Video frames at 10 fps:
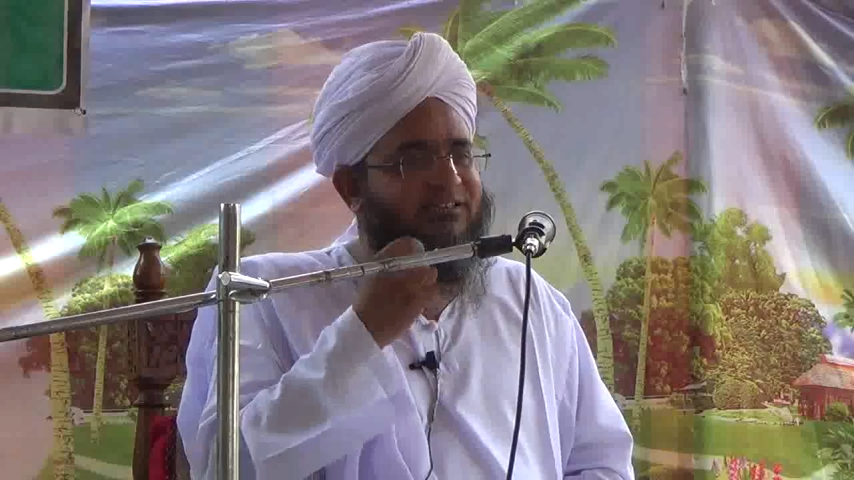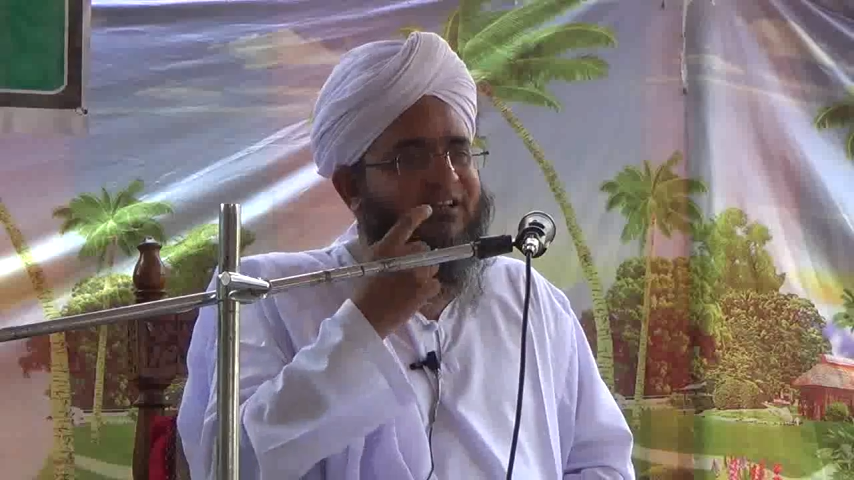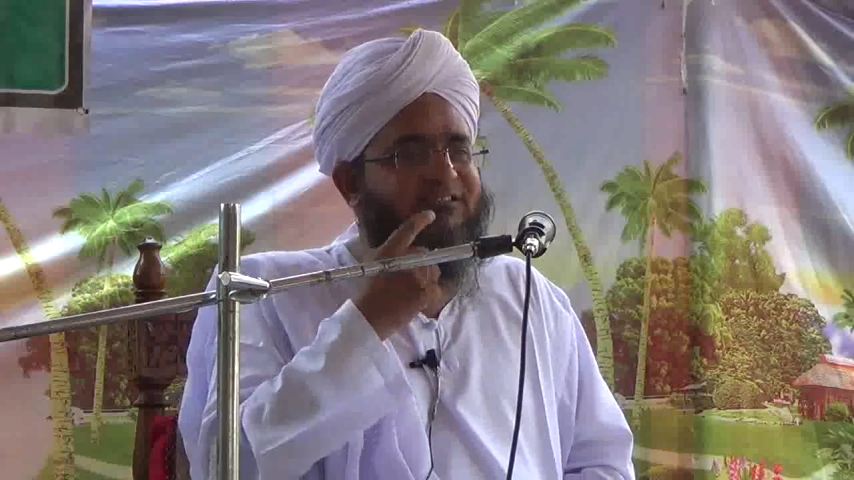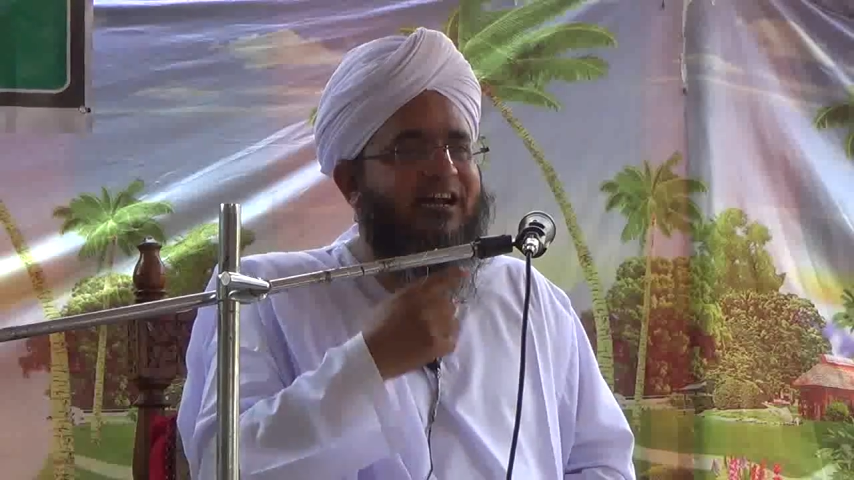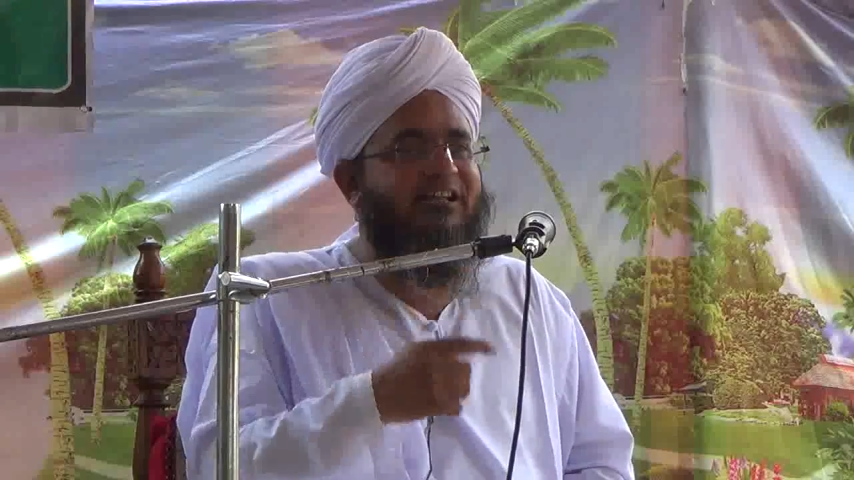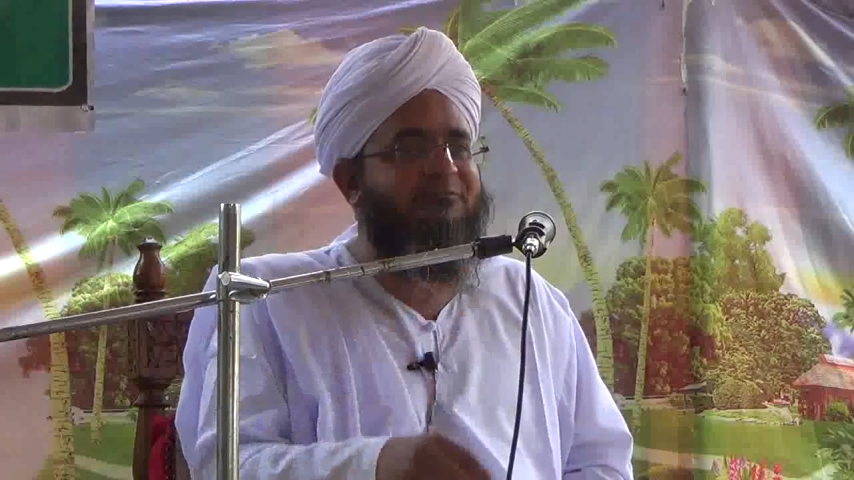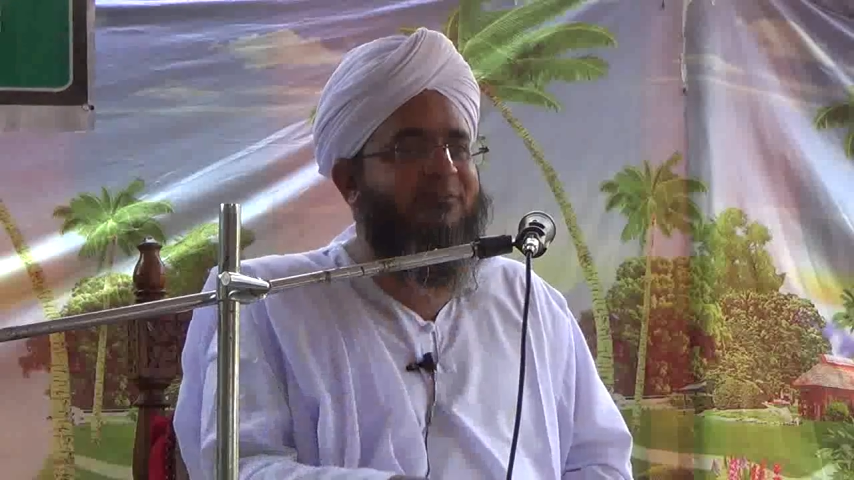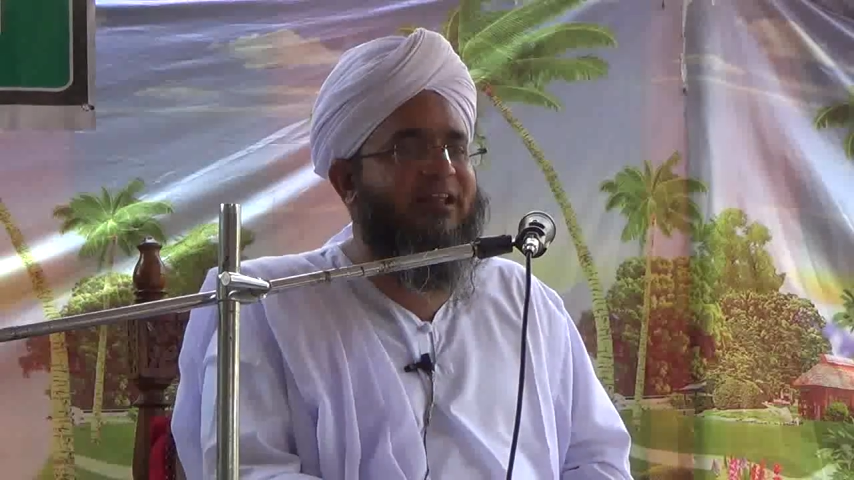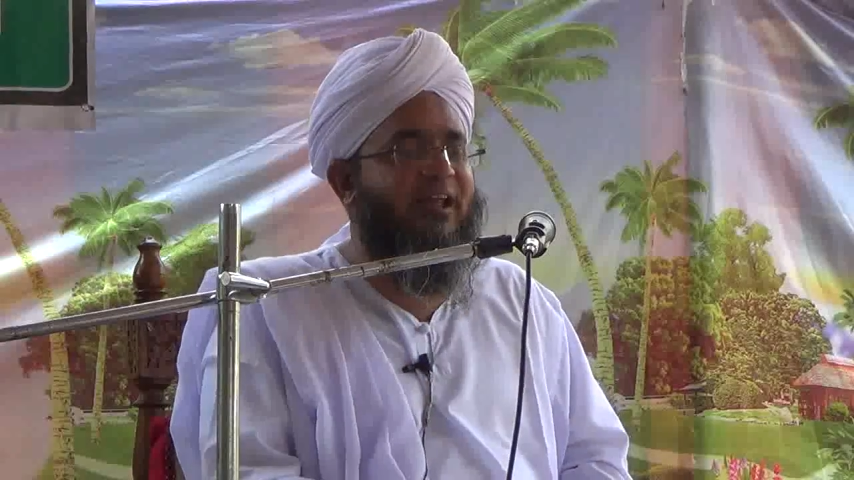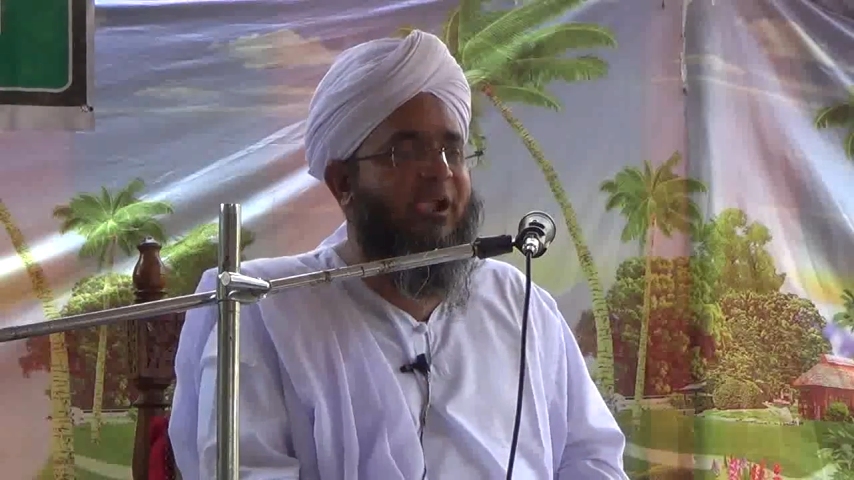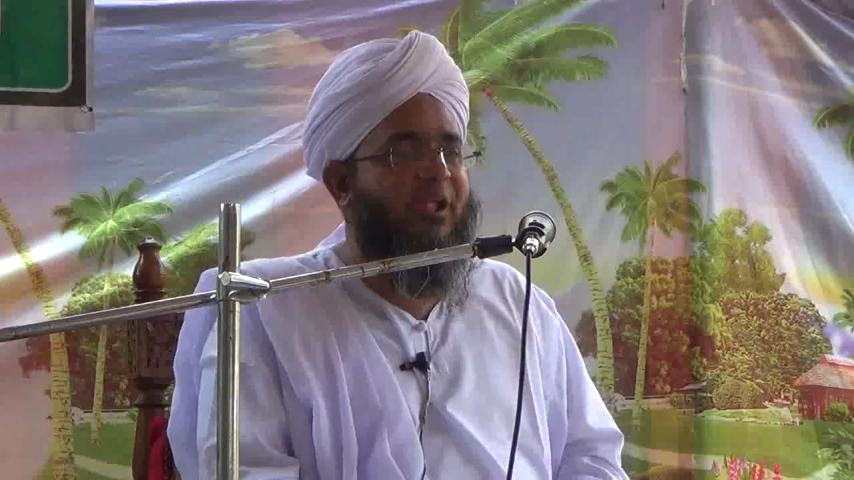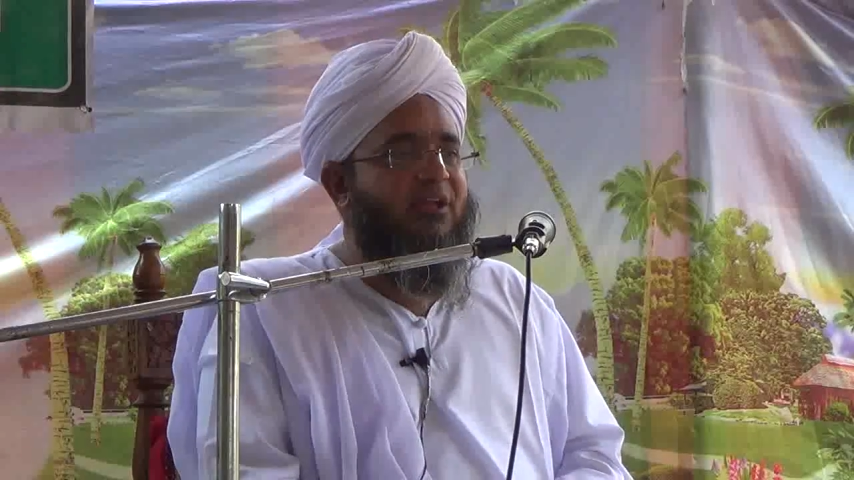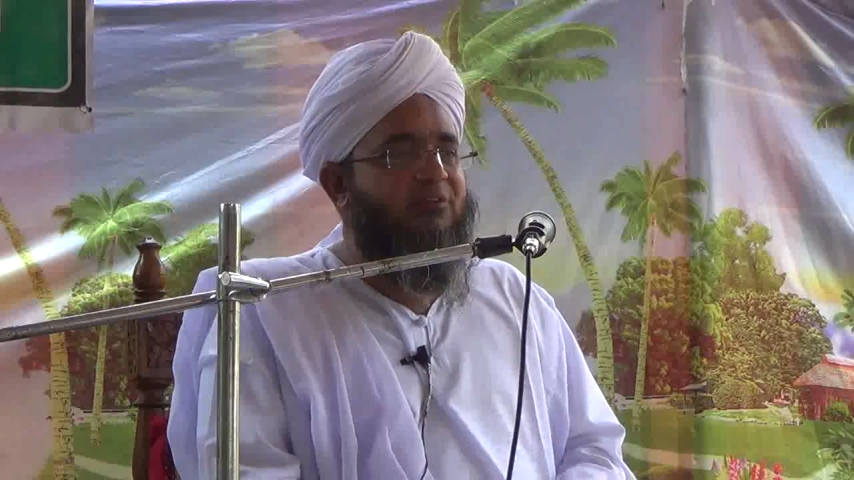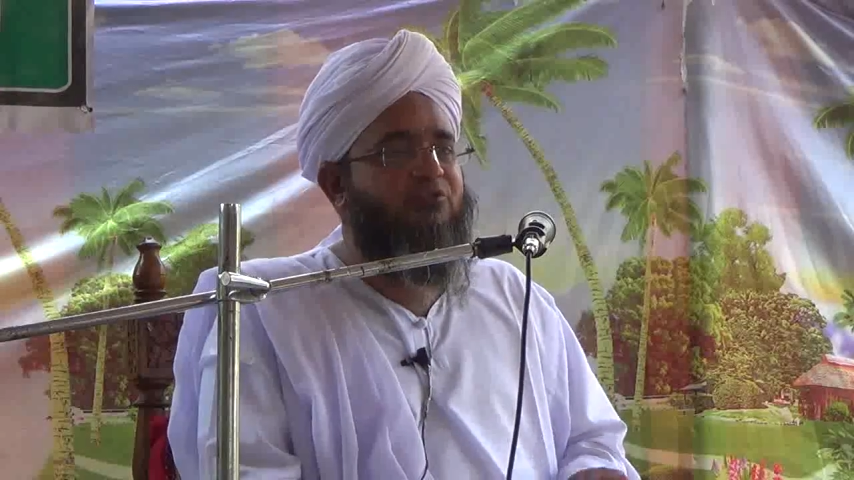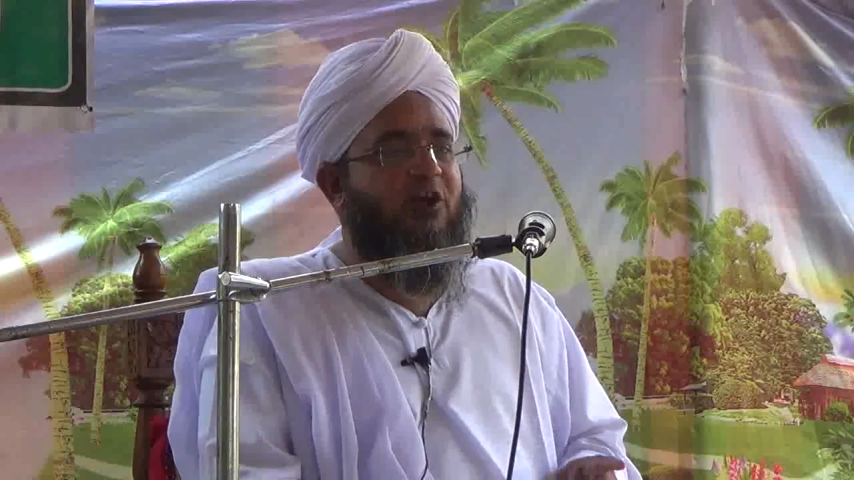कितना सादतमंद है
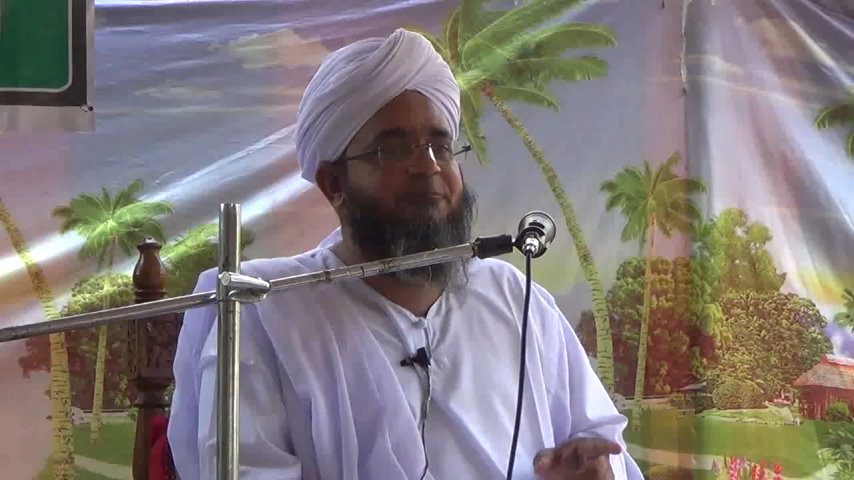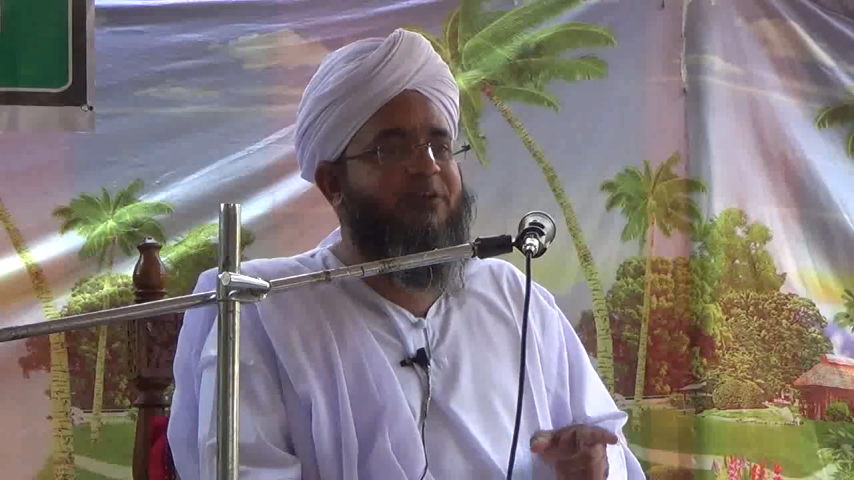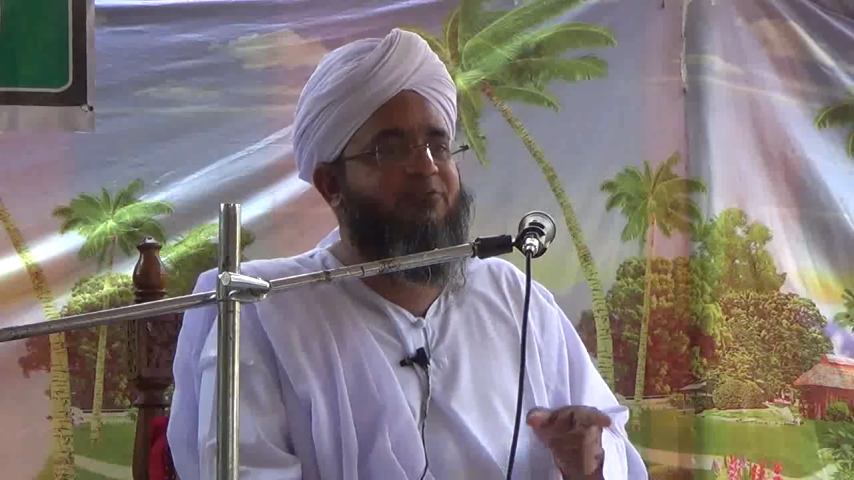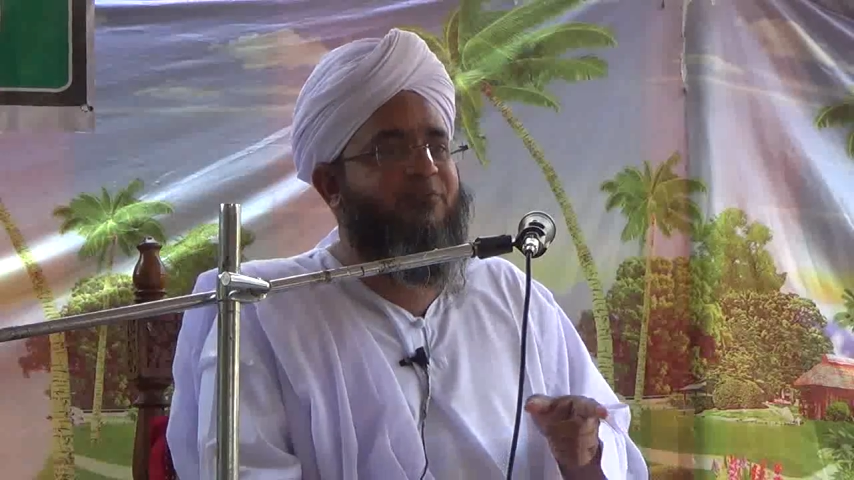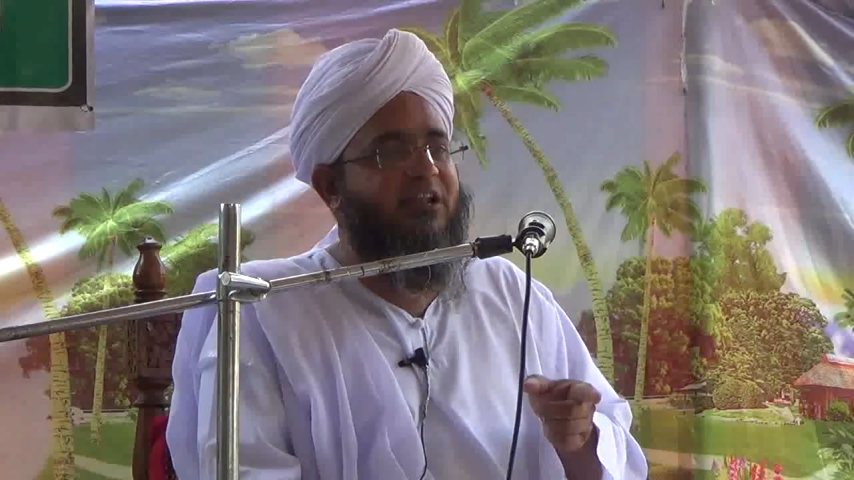जो अपने